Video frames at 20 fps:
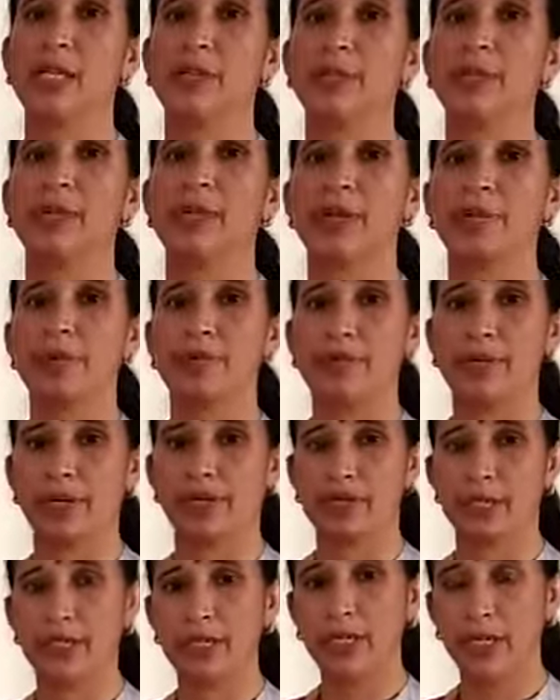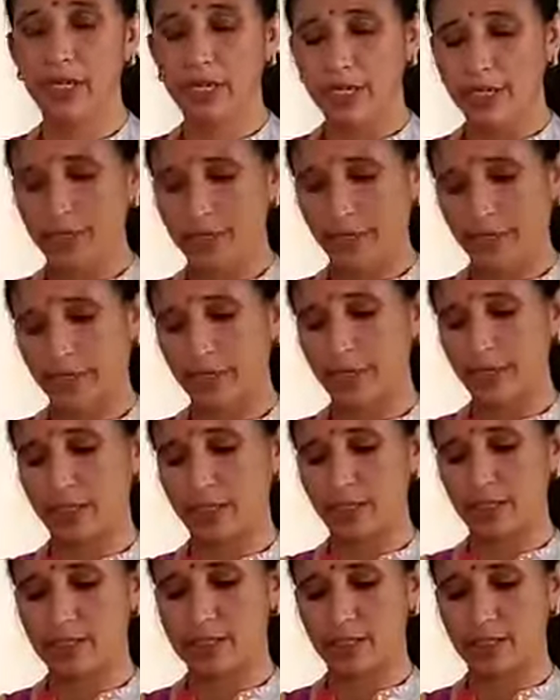अपनी अभिव्यक्ति नहीं
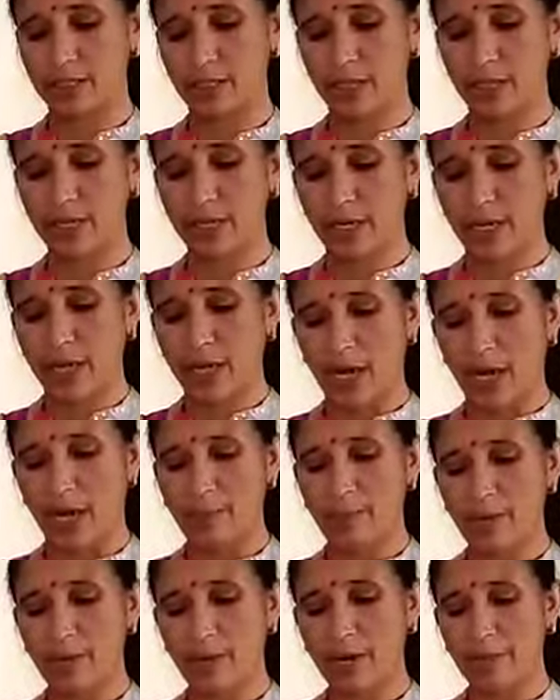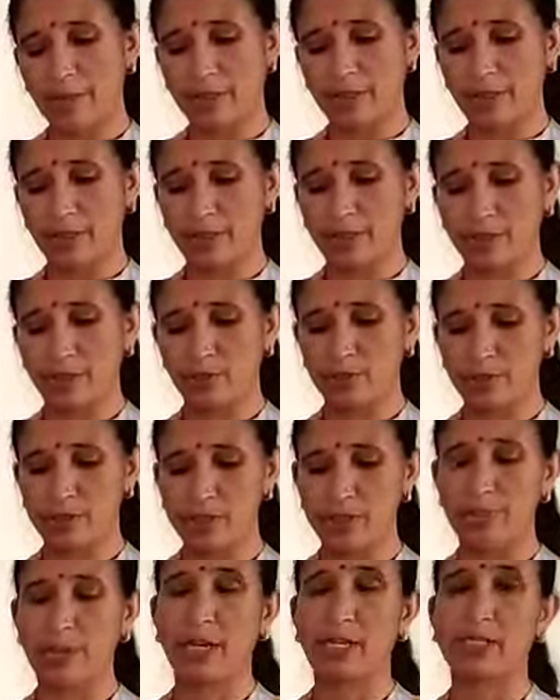करनी चाहिए हमने अभिव्यक्ति
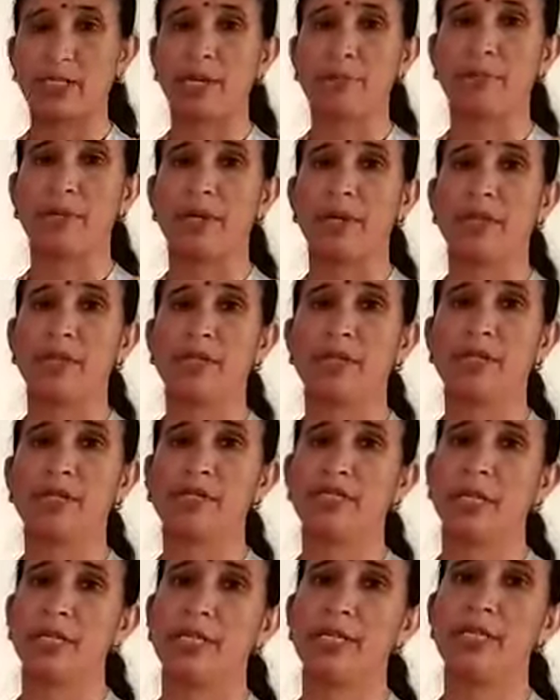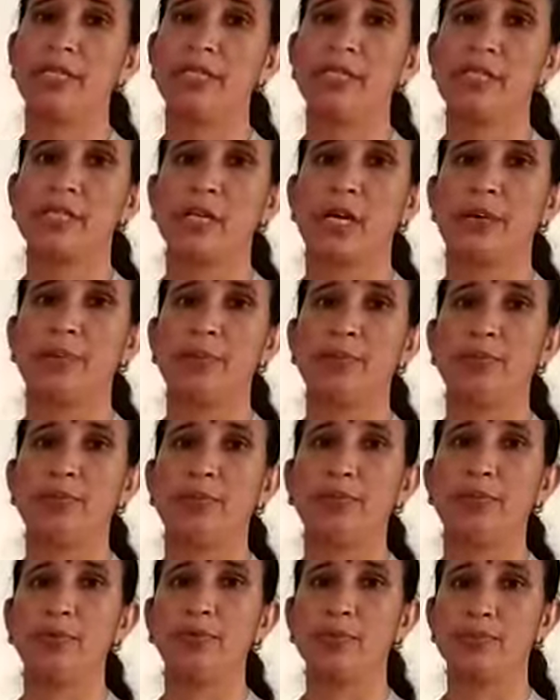उसी भाषा में करनी चाहिए जिसका हमें
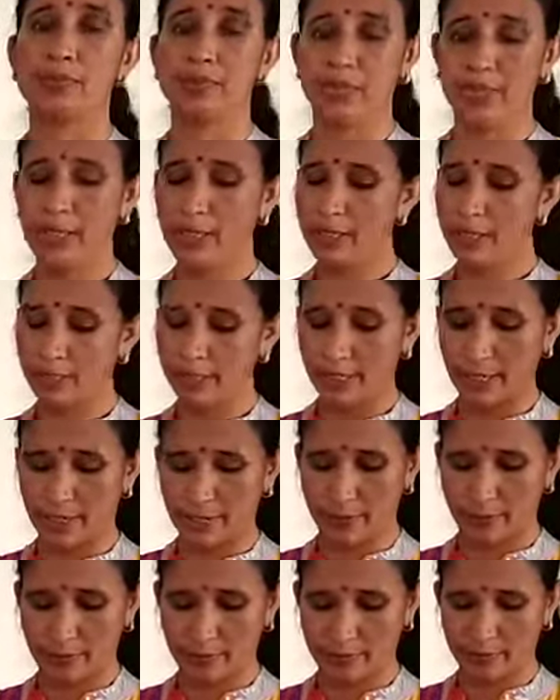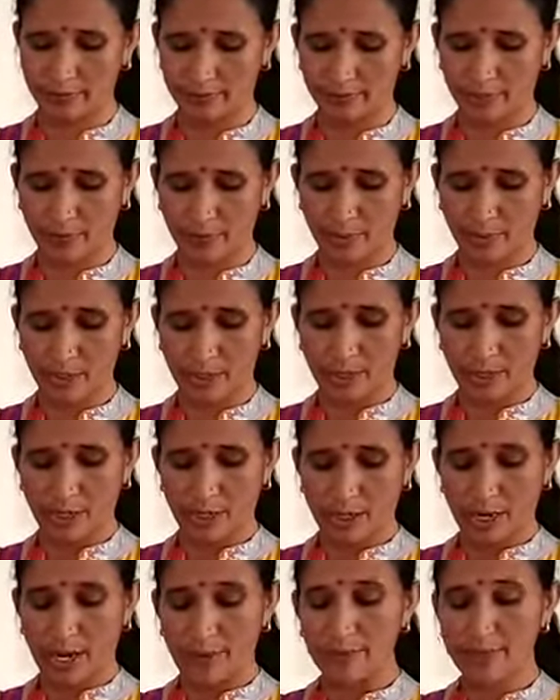पूर्ण रूप से ज्ञान हो
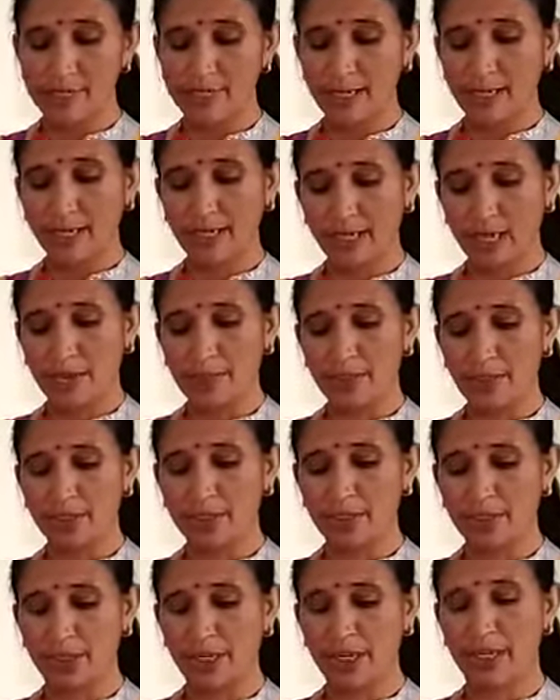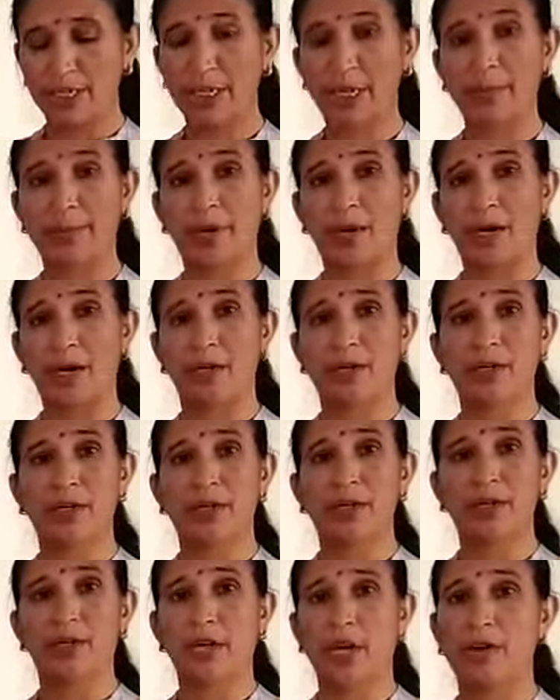अब इसका कला पक्ष है या भा
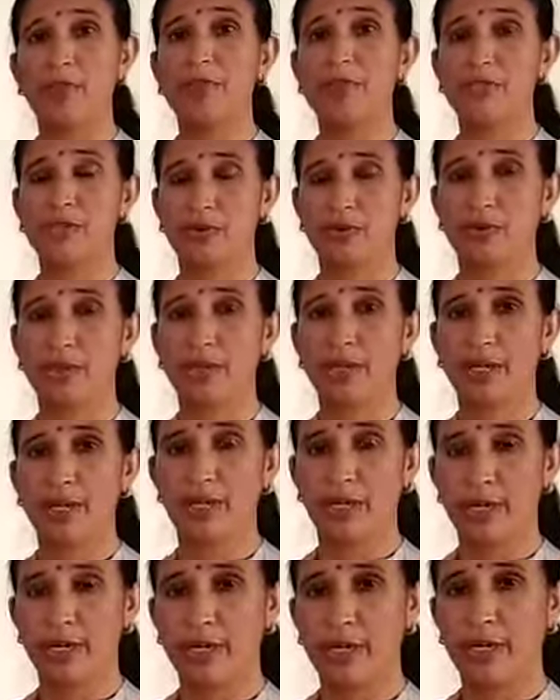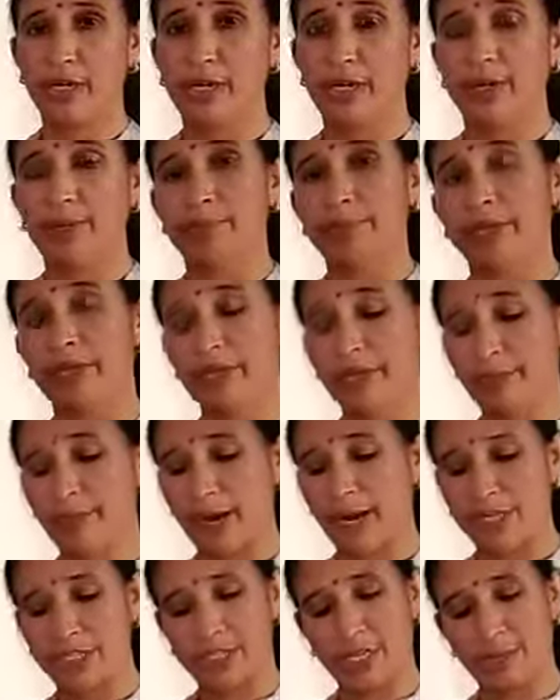काव्य सौंदर्य है भाई ये
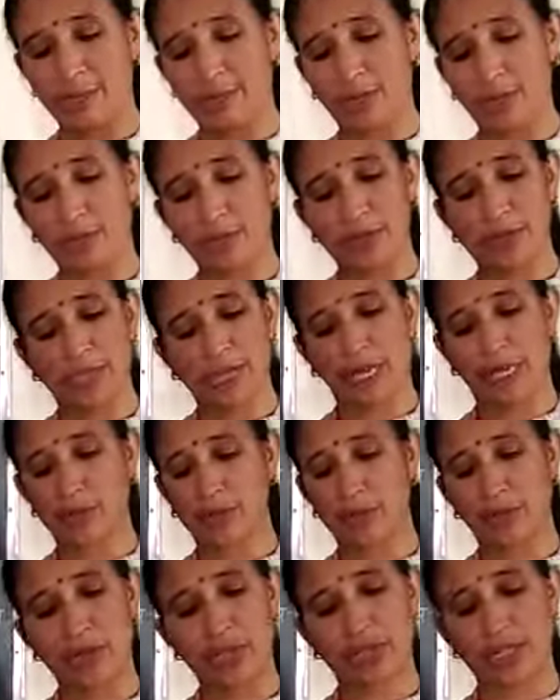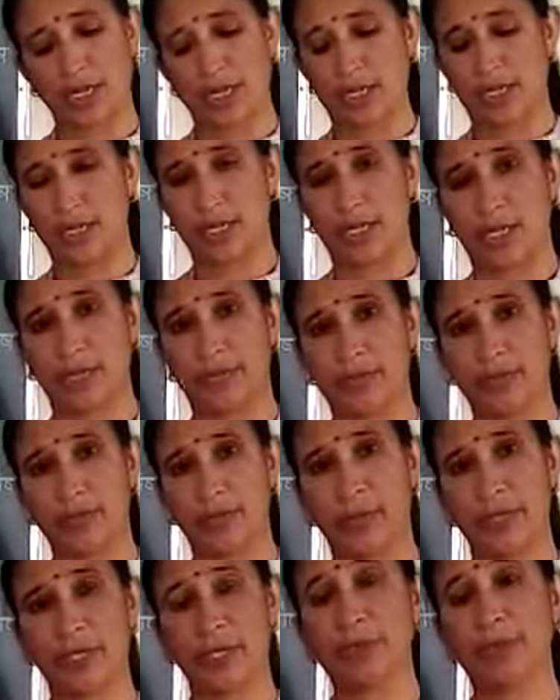भाषा बिल्कुल सहज और सरल है
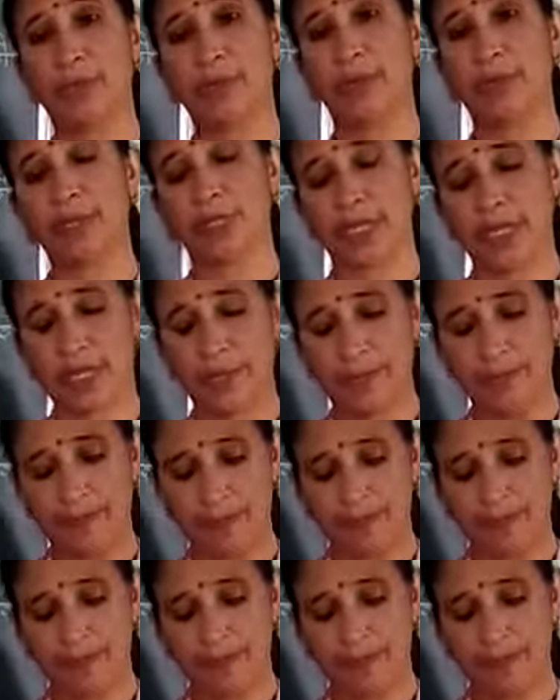खड़ी बोली है